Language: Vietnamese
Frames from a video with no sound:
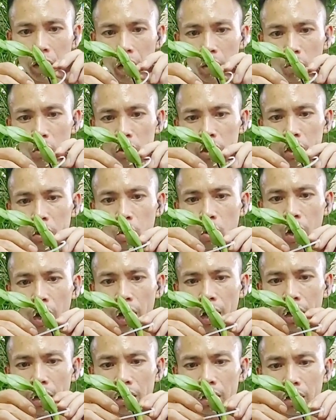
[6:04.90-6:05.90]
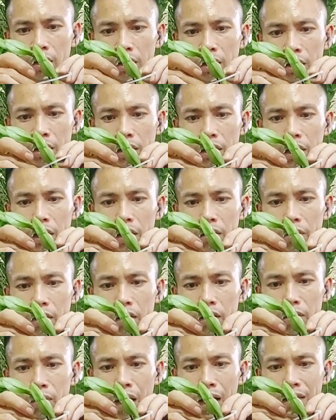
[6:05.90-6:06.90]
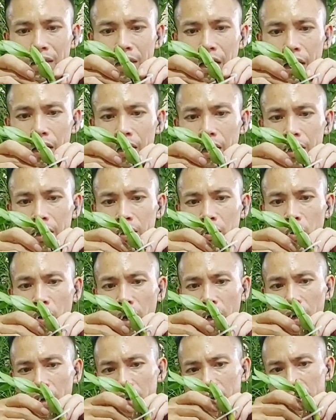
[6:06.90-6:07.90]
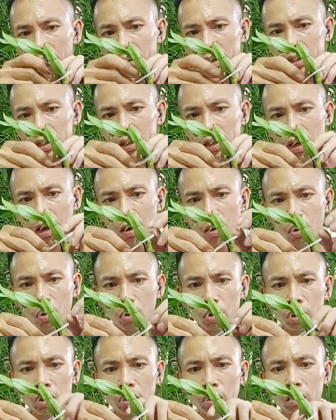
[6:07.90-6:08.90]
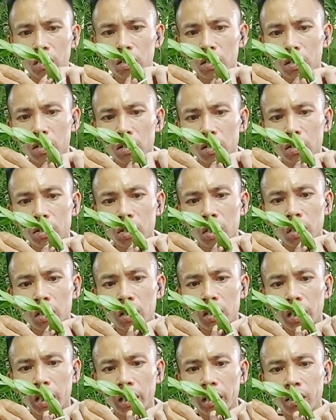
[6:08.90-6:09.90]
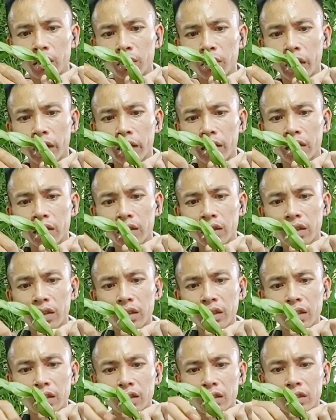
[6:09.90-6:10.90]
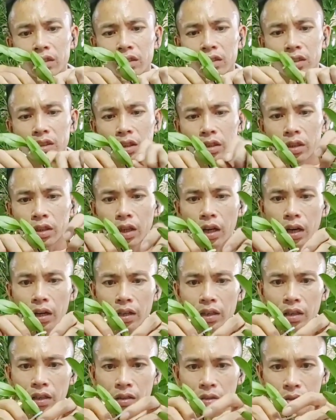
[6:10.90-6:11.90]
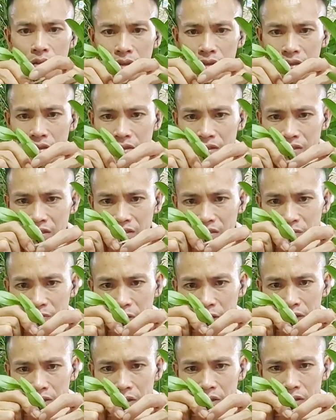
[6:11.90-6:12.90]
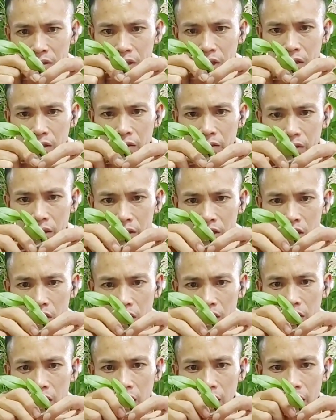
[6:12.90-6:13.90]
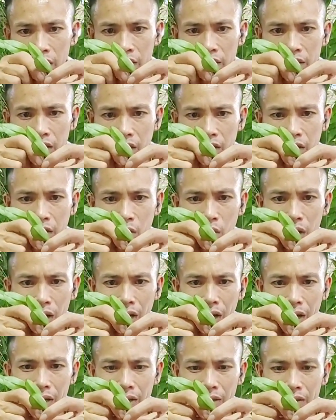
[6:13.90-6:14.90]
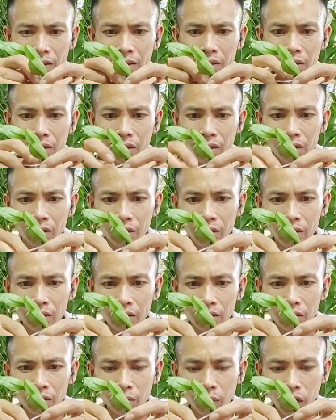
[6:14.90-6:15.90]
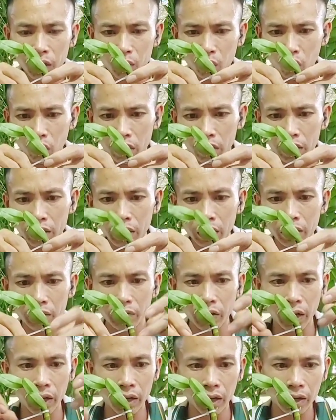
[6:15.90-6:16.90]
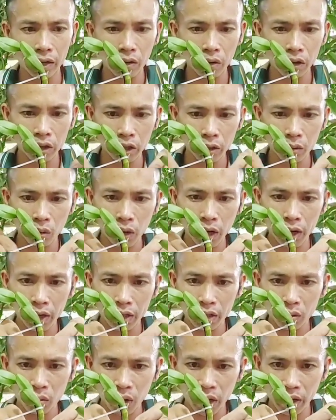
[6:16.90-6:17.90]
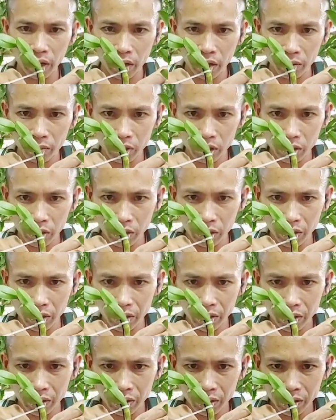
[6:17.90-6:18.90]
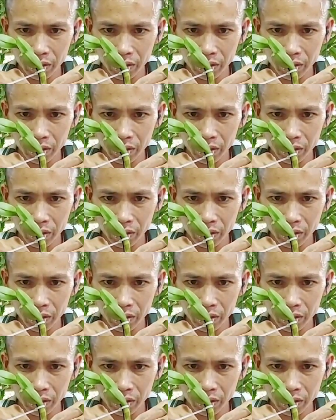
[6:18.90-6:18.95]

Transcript: về muốn kích hoa. Cái kỳ với được ba xen đã kích hoa để làm cái gì đâu. Cứ từ từ chơi cái này, nó phải chơi cây là nó phải từ từ, phải chờ đợi. Nhất là hoa lan, mới mua cái kỳ về đã đòi kích hoa. Kích hoa để làm gì?